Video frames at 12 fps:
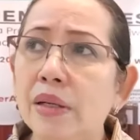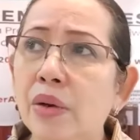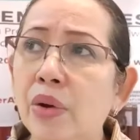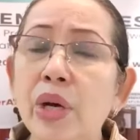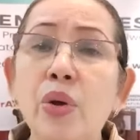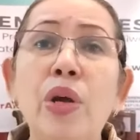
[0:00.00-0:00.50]
eh,
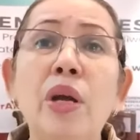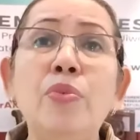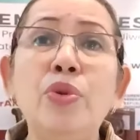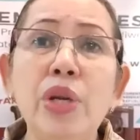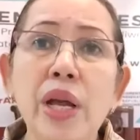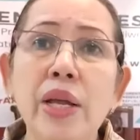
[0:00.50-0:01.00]
orang-orang
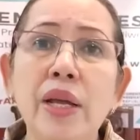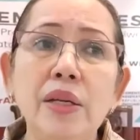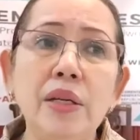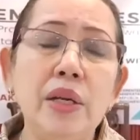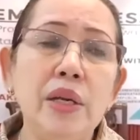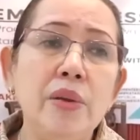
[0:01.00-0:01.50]
muda yang
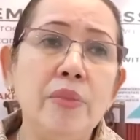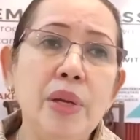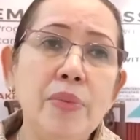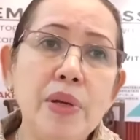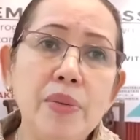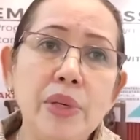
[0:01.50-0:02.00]

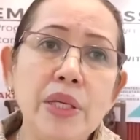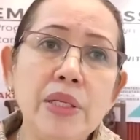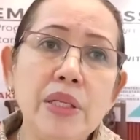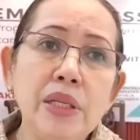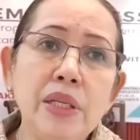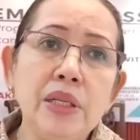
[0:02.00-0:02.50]
memang
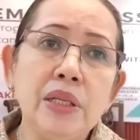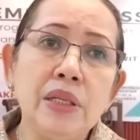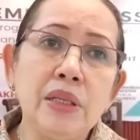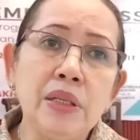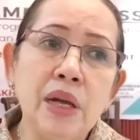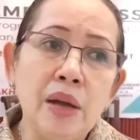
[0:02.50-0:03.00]
masih uh,